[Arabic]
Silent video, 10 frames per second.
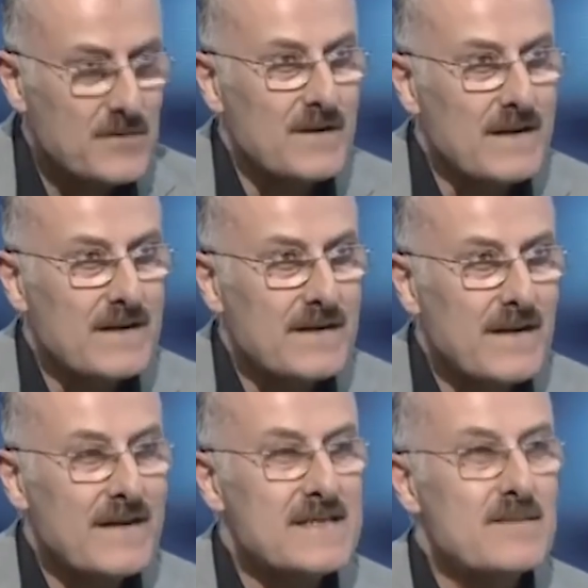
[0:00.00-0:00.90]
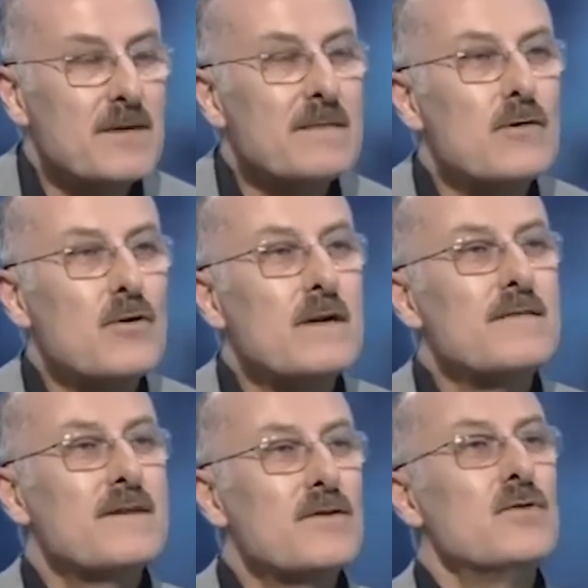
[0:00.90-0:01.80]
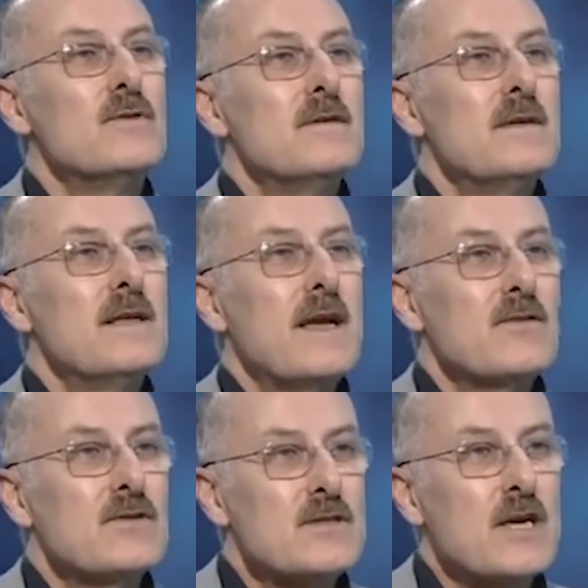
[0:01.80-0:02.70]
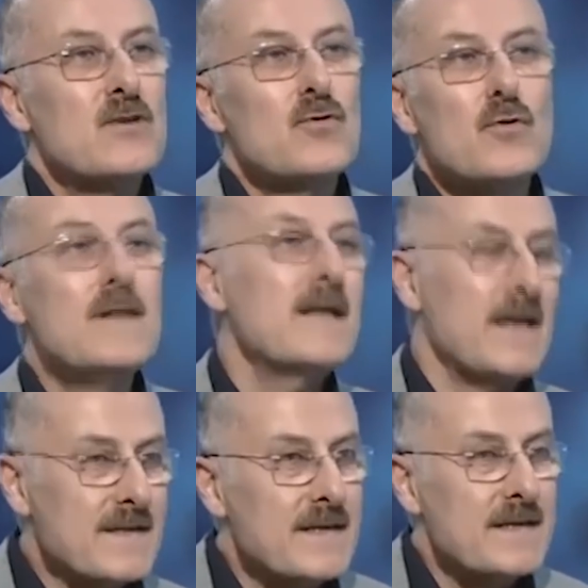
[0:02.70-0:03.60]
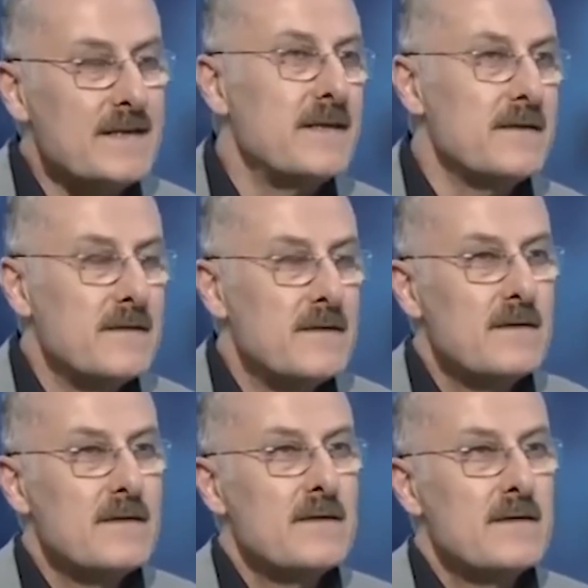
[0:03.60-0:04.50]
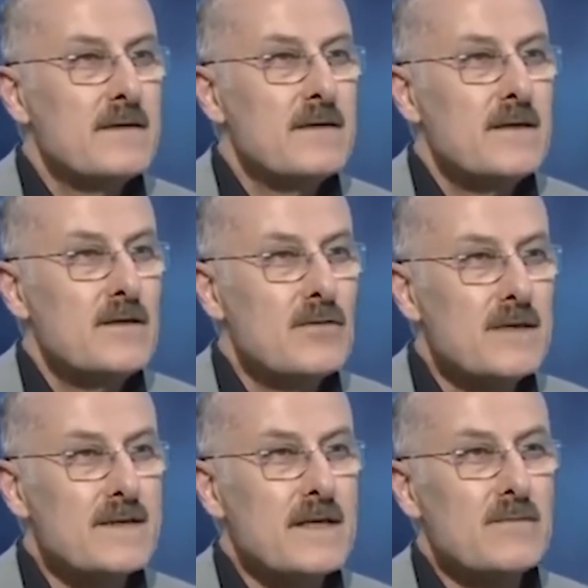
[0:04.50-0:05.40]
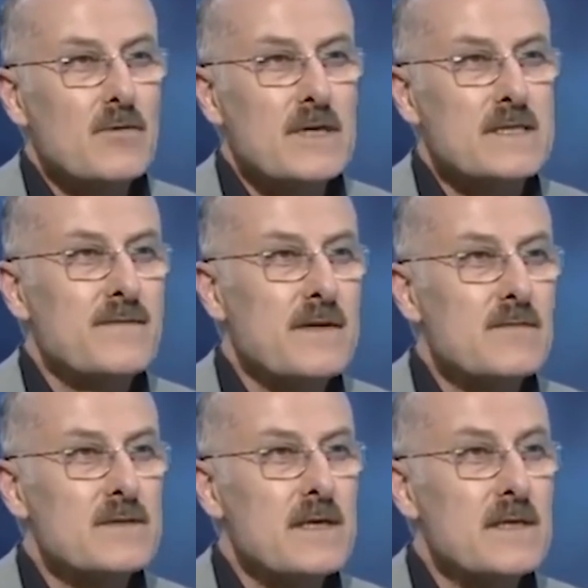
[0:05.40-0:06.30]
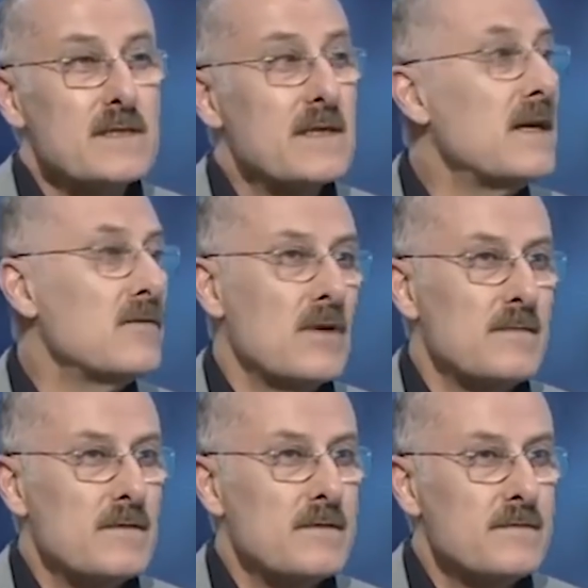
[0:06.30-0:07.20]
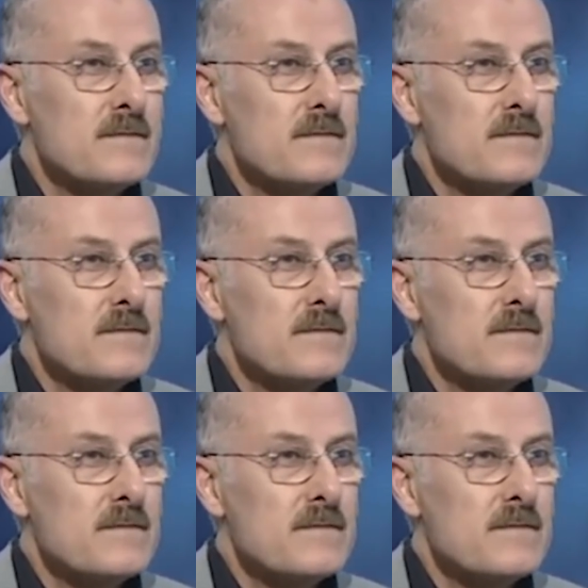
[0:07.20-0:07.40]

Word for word: سؤالك يعني اذا بيقبلوا حلفائه اللي حيشكلوا له هن الاكثريه انه ننتقل المناصفه للمثلثيه يعني هالموقف